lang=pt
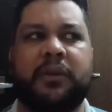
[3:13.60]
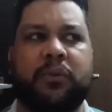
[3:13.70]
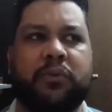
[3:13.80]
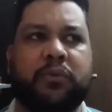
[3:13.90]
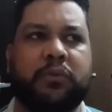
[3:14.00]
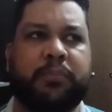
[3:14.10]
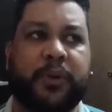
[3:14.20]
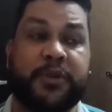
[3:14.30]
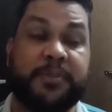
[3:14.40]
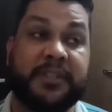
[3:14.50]
o
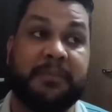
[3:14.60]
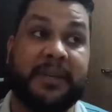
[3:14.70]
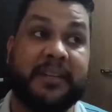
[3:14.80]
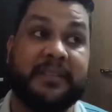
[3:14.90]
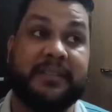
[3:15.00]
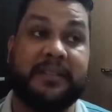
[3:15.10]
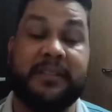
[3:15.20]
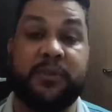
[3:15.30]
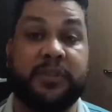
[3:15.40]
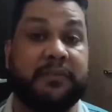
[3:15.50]
próximo semestre
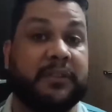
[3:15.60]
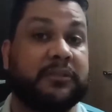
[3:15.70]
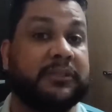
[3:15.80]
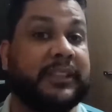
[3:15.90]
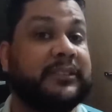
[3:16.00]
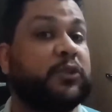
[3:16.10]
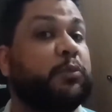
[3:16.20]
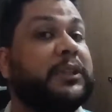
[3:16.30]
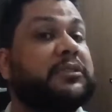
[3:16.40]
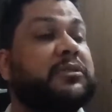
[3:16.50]
em outra faculdade, eu
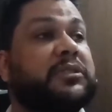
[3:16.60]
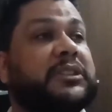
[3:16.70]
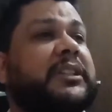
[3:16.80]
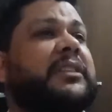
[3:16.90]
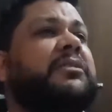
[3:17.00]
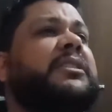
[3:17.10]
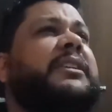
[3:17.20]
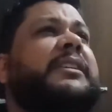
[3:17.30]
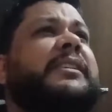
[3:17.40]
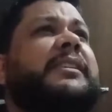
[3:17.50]
começo do zero
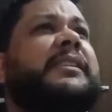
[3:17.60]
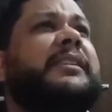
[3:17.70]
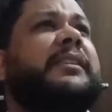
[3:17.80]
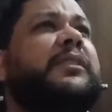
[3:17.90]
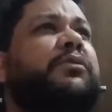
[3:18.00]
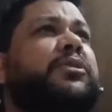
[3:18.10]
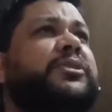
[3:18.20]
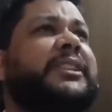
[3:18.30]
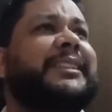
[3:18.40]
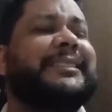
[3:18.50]
e eu
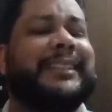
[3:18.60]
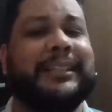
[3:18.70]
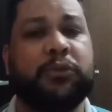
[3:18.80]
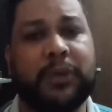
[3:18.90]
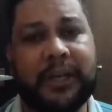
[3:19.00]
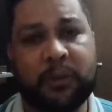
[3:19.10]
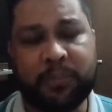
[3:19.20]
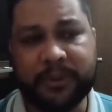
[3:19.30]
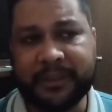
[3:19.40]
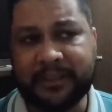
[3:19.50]
vou já estar igual,
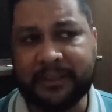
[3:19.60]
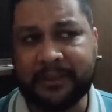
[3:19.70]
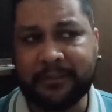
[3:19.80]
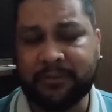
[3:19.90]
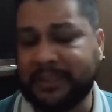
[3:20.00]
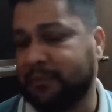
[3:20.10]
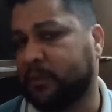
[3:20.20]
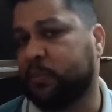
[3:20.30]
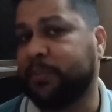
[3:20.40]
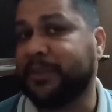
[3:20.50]
porque eu não estava
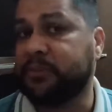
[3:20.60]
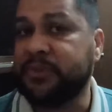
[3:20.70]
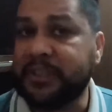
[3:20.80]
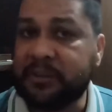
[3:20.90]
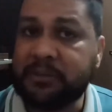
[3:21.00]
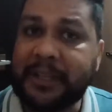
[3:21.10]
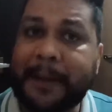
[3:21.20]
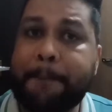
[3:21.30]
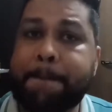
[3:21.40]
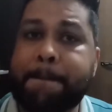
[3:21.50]
acompanhando direito
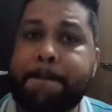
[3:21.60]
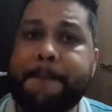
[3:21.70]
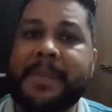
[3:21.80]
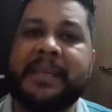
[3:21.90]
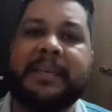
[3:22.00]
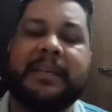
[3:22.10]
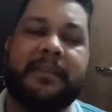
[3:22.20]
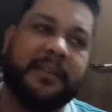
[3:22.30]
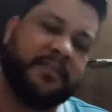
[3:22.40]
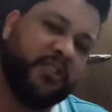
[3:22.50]
lá.
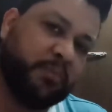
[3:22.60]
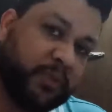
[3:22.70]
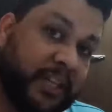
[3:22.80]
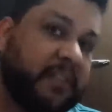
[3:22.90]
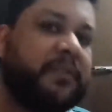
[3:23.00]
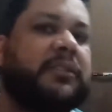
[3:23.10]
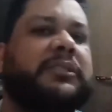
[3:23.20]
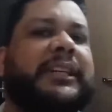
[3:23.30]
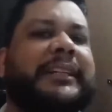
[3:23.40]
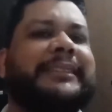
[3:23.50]
Decidi mudar de
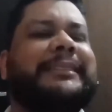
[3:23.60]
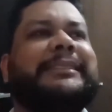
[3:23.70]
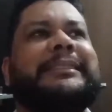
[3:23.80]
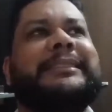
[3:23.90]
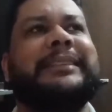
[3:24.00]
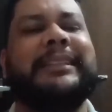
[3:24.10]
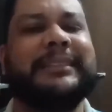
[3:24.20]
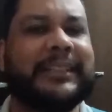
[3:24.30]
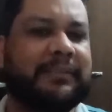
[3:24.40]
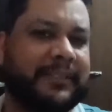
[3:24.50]
faculdade e já
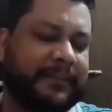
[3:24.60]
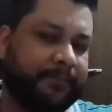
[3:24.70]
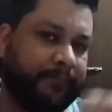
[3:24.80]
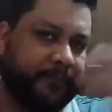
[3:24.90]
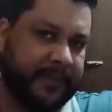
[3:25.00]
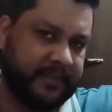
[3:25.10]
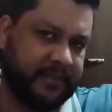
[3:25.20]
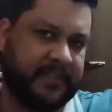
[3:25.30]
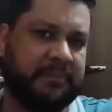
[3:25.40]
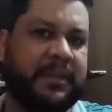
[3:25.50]
estava
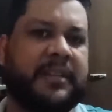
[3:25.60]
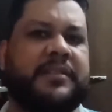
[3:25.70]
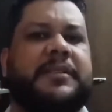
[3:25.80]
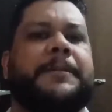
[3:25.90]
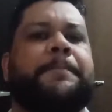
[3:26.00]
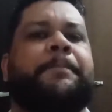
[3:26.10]
nesse semestre